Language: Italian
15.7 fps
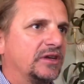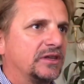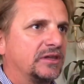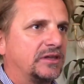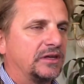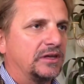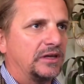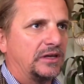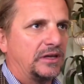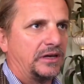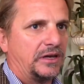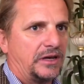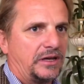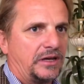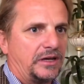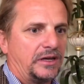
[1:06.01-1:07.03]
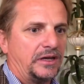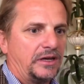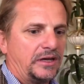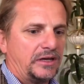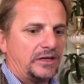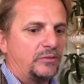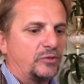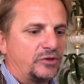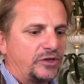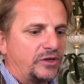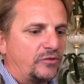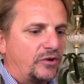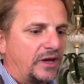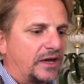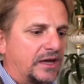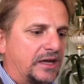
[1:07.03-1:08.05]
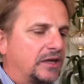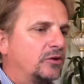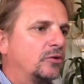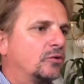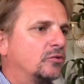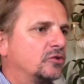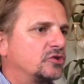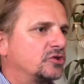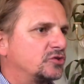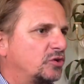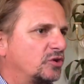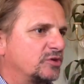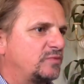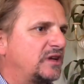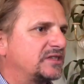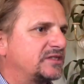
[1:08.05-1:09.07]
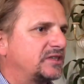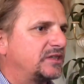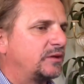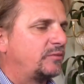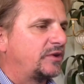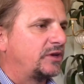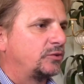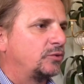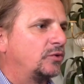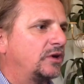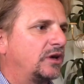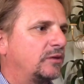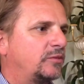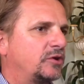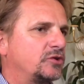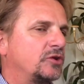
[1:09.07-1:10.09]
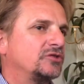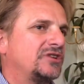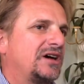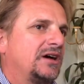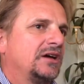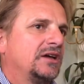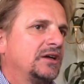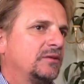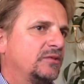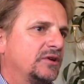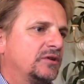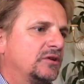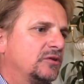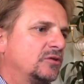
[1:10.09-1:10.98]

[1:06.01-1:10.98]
Il, il, motivo è che non ci sono sbalzi di temperatura e perciò già non